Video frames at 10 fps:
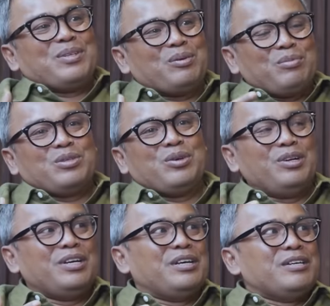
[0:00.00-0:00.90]

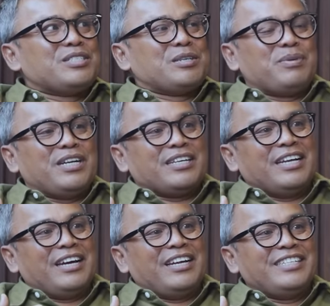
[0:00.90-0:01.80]
betul-betul
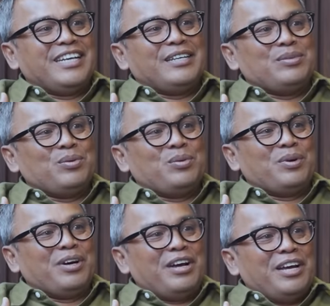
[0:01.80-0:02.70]
sebenarnya dia
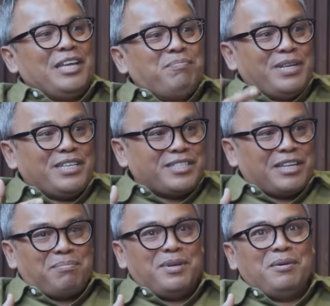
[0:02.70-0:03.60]
itu iblis
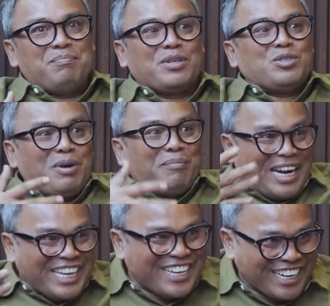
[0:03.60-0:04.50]
tapi berjubah
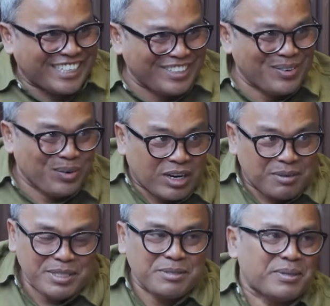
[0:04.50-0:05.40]
malaikat gitu kurang
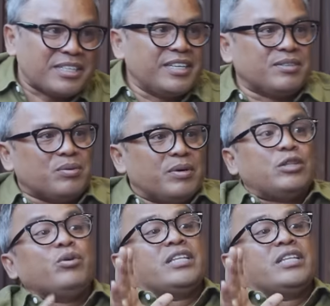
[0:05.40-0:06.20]
lebih seperti itu. Dan itu